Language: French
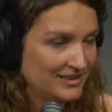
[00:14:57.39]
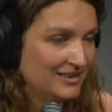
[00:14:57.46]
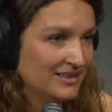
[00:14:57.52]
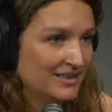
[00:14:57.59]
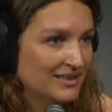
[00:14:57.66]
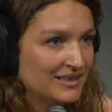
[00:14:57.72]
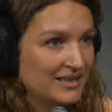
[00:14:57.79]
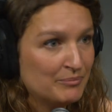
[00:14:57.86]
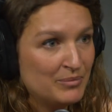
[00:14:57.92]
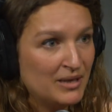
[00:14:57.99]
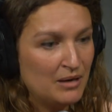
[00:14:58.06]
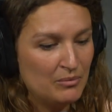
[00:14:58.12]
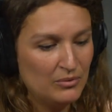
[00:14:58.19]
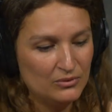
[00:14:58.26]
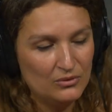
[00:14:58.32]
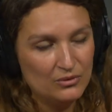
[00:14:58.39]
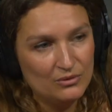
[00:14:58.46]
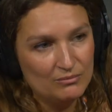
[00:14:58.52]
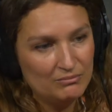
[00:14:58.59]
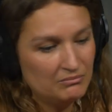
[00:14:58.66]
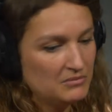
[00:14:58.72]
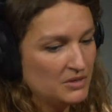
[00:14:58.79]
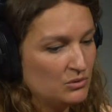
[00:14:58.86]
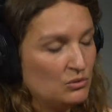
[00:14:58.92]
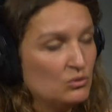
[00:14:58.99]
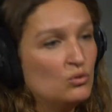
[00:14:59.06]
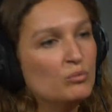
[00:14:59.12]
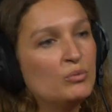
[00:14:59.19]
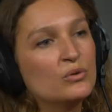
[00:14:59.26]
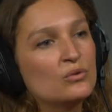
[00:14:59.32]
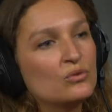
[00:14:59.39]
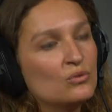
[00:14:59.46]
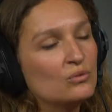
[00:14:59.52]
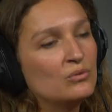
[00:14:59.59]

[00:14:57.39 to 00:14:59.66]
et qui est capable d'une compréhension